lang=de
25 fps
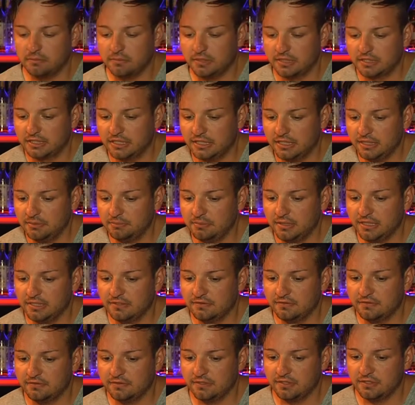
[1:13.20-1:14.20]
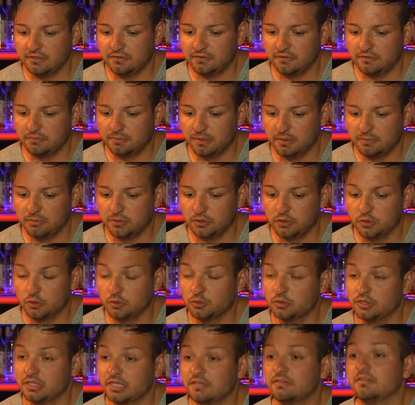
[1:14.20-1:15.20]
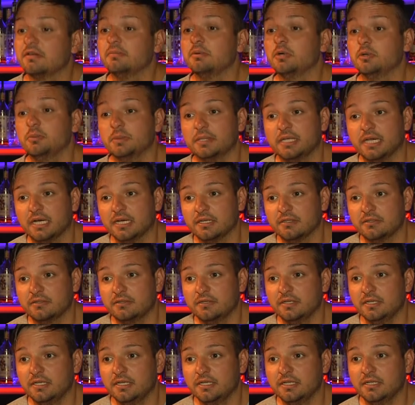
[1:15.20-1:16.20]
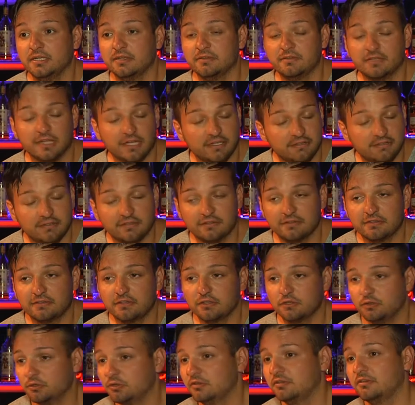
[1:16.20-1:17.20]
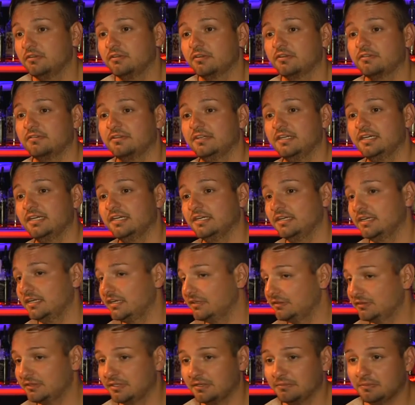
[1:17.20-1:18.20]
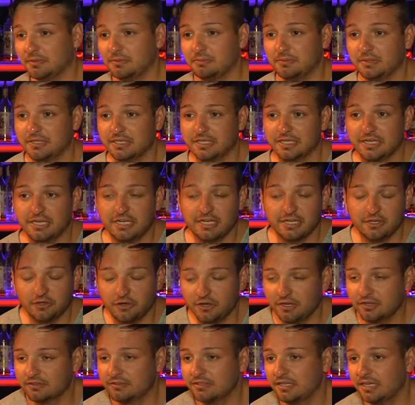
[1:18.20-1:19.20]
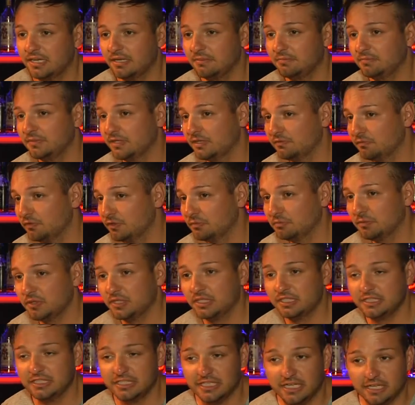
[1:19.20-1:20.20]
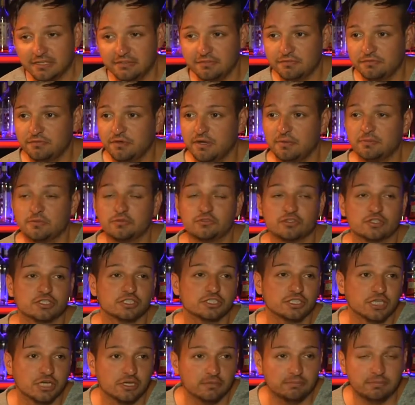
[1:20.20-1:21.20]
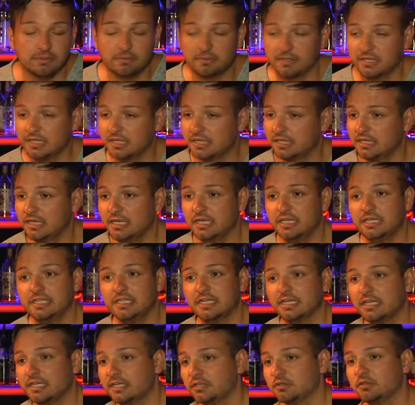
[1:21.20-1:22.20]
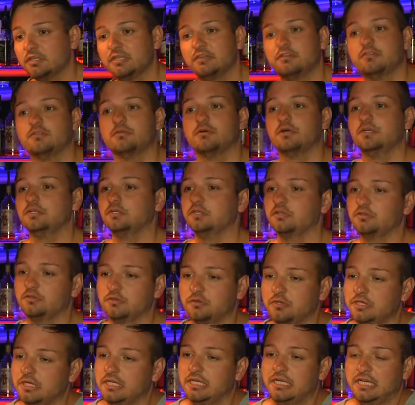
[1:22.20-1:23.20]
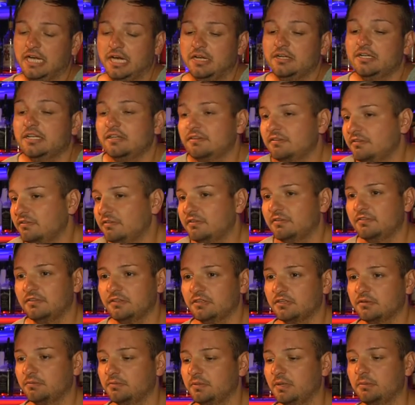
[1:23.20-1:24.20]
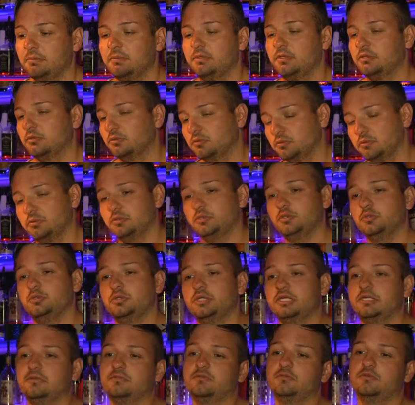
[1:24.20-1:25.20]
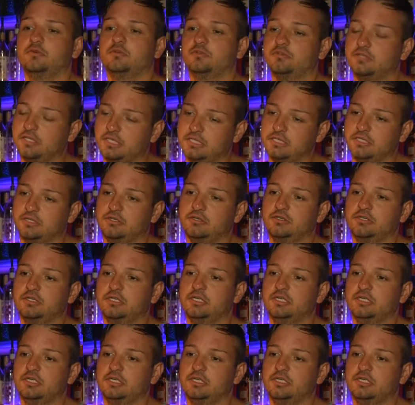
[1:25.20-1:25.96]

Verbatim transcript: Magdalenenplatz, da ist das Public Viewing und das ist aber überdacht. Das heißt, das ist ein todsicheres Ding, also da braucht man keine Angst haben, da wird man nicht nass. Wir haben das schon geschaut beim Regen, da geht auch nichts durch oder so. Also das ist ein sicher Public Viewing, wo es halt auch